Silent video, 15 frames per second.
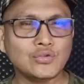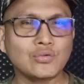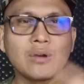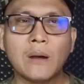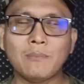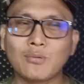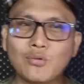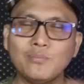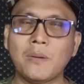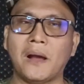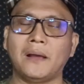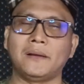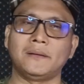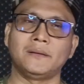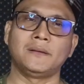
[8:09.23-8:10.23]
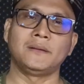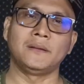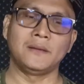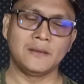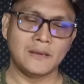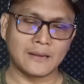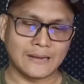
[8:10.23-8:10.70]
juga berubah.
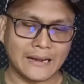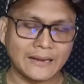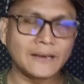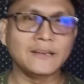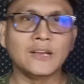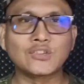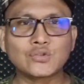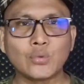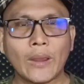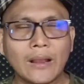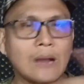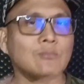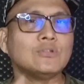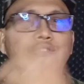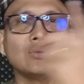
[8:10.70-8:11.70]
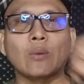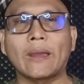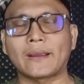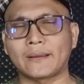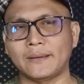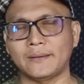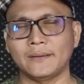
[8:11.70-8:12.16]
Karena dia cuek, kamu cuek.